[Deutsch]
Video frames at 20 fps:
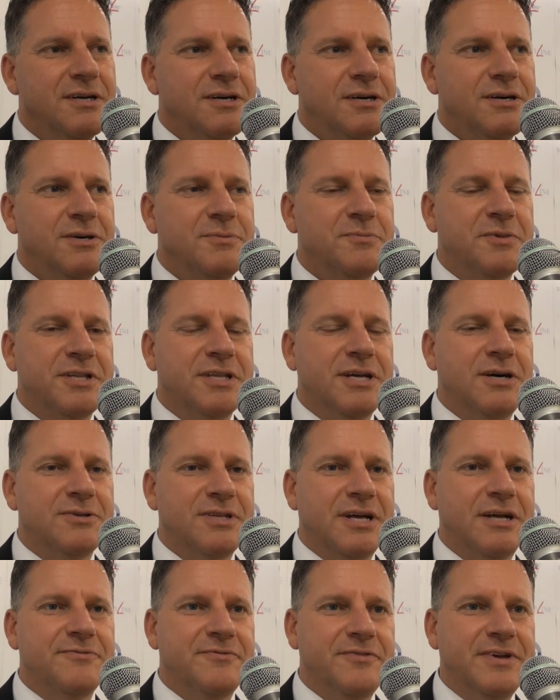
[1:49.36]
ähm,
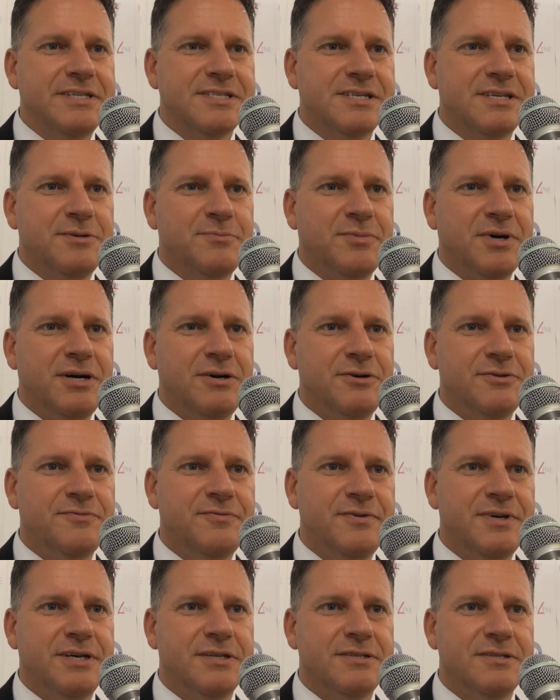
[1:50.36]
genau dann, wenn sie
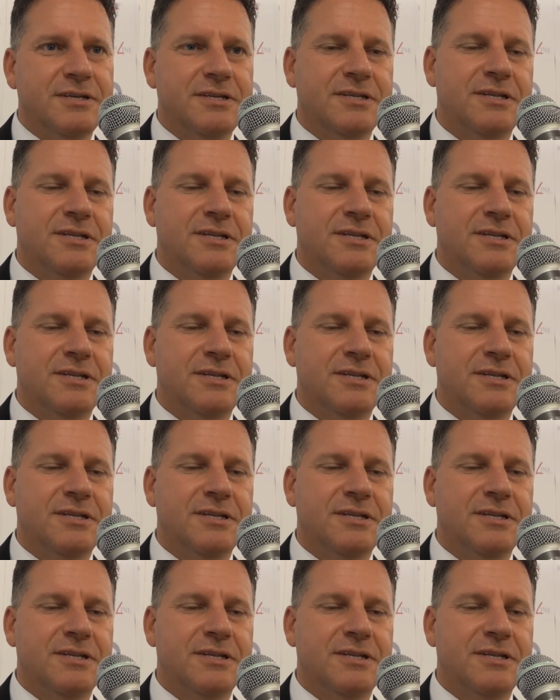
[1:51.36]
gebraucht werden,